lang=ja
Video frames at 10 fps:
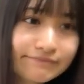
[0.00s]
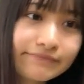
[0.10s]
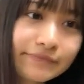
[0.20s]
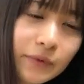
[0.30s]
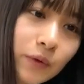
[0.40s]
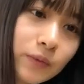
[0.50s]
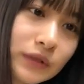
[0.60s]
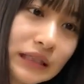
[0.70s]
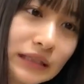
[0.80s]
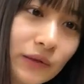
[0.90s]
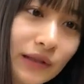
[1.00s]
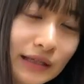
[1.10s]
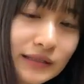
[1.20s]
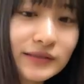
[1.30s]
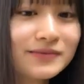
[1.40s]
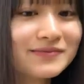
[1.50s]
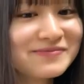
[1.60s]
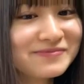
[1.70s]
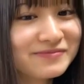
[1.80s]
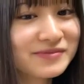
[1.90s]
そうプリントで
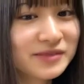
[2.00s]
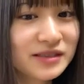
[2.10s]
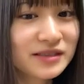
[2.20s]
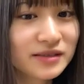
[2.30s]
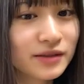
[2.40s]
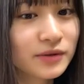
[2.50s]
あの